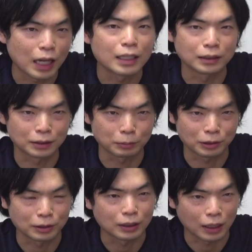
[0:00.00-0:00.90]
ないんですもう
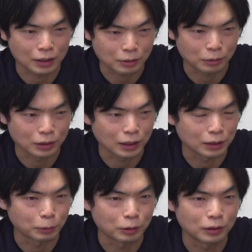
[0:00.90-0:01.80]
着いたらそこに
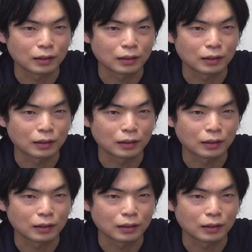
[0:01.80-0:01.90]
何も